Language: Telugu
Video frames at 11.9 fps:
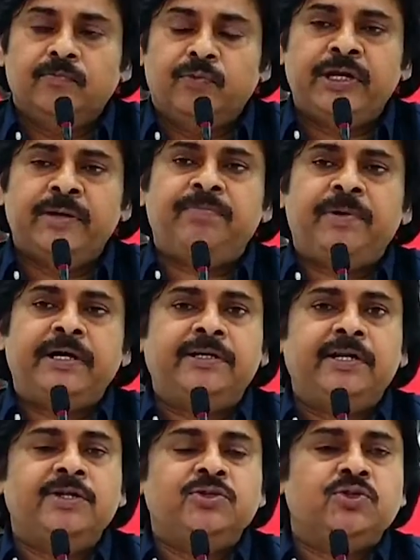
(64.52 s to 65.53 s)
వేరే
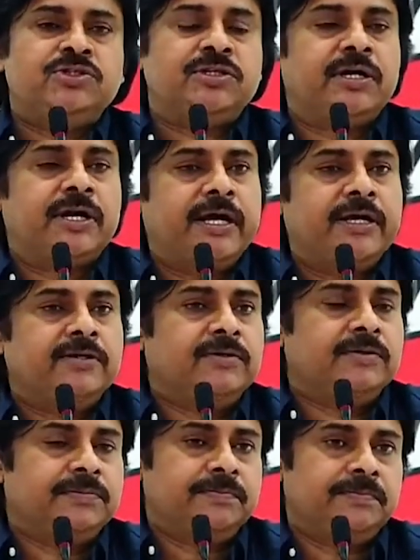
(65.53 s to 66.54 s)
పార్టీల నుంచి వచ్చిన
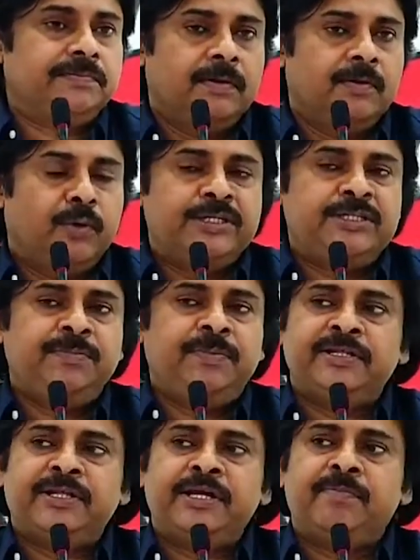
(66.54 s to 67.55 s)
నాయకులు వైసీపీ
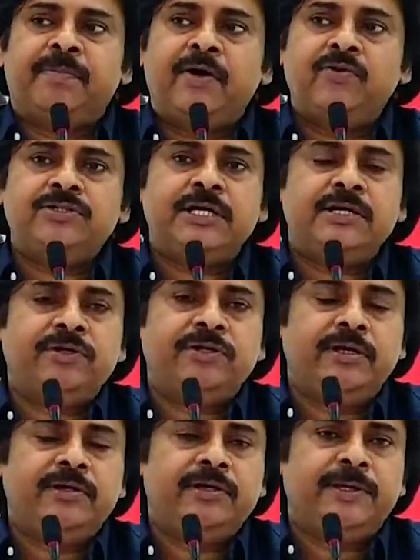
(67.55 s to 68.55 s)
అనే దానికి భావజాలం
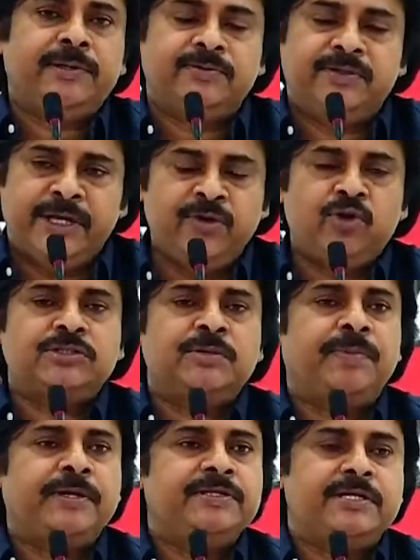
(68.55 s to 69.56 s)
అంటే ఏం లేదు
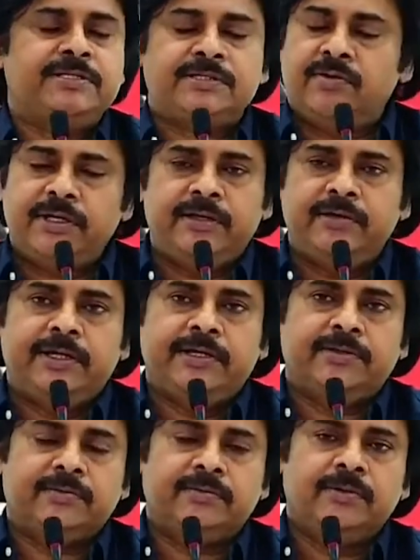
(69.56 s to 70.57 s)
దేనికోసం పనిచేస్తున్నాం అంటే ఏం
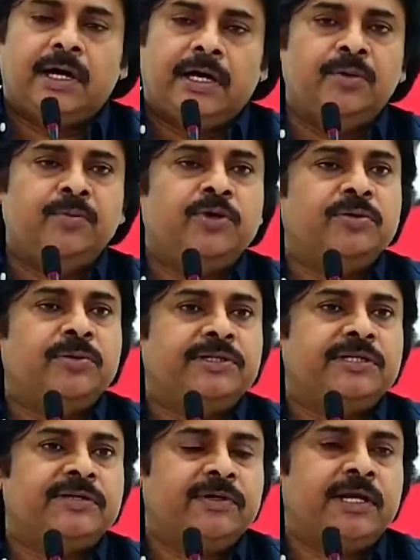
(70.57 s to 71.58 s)
లేదు అన్న
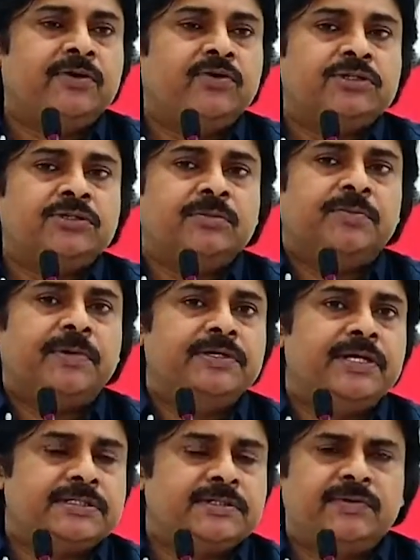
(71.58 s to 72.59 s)
ముఖ్యమంత్రి అవ్వాలి అన్న కోసం మేము
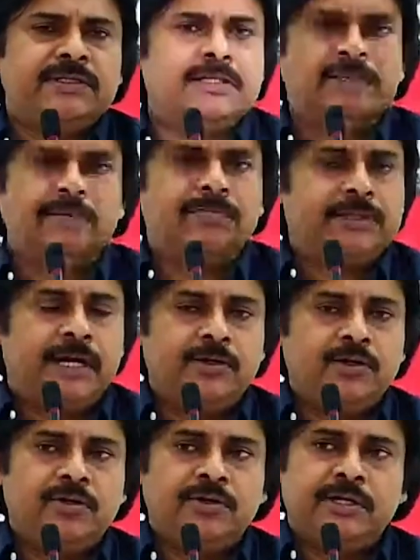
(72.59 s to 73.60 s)
పనిచేస్తాం అంతే తప్ప
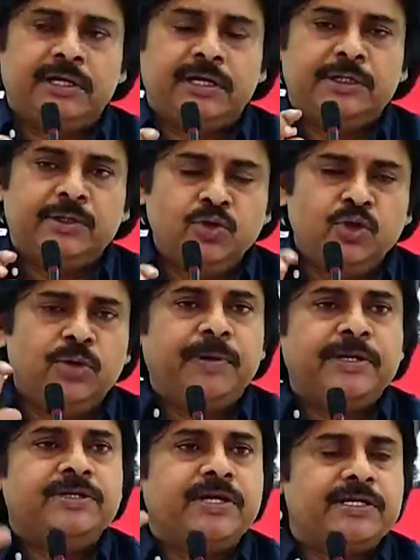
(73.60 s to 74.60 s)
దాంట్లో ఇంకా ఎందుకు
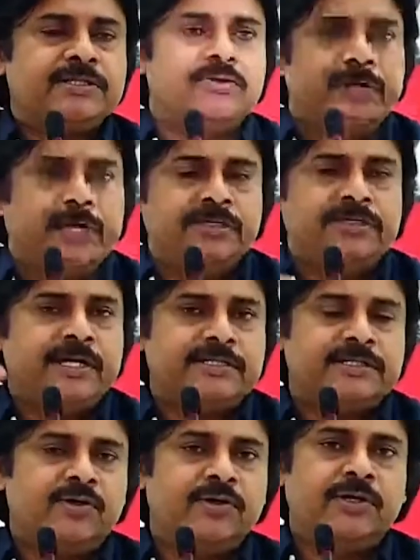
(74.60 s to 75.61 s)
పనిచేస్తాం ఏం
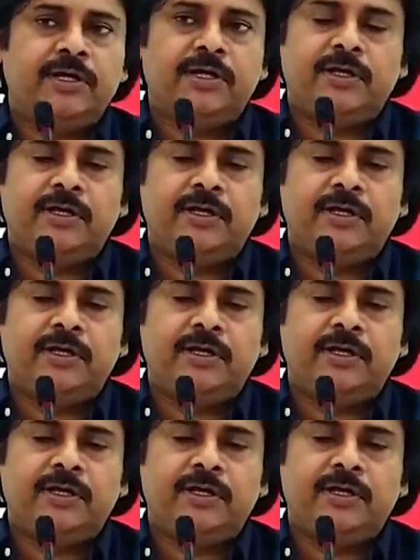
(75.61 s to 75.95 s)
చేస్తాం అంటే